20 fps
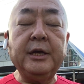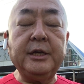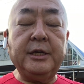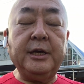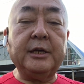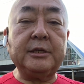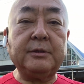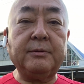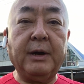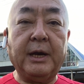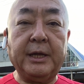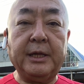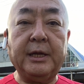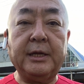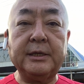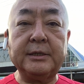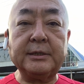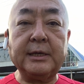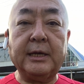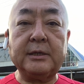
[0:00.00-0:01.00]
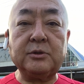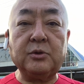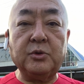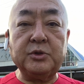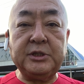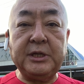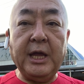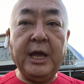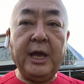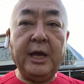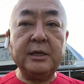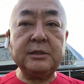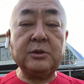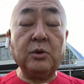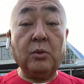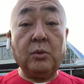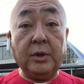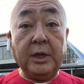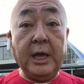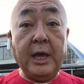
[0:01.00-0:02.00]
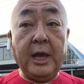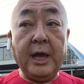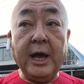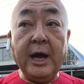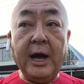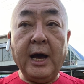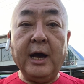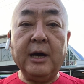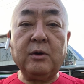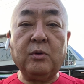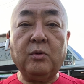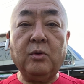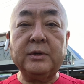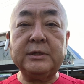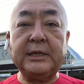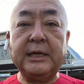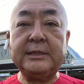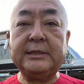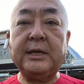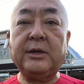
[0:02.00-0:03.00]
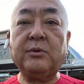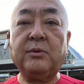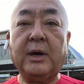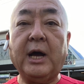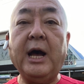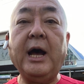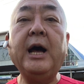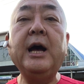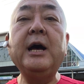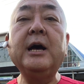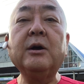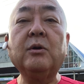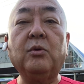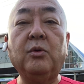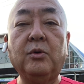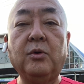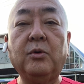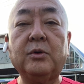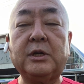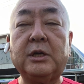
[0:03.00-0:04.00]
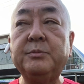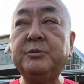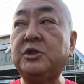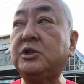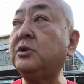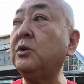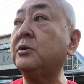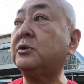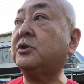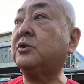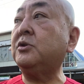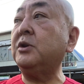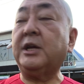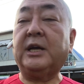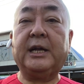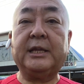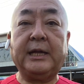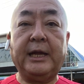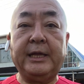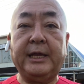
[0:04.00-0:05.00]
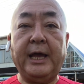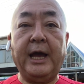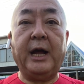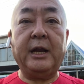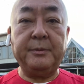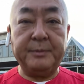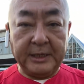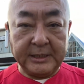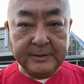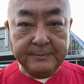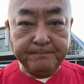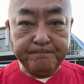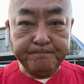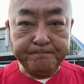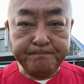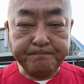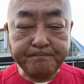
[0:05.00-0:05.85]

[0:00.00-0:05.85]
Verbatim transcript: 冷やすわけなんですがそしてそこで発酵させるのがこのキムチの作り方であります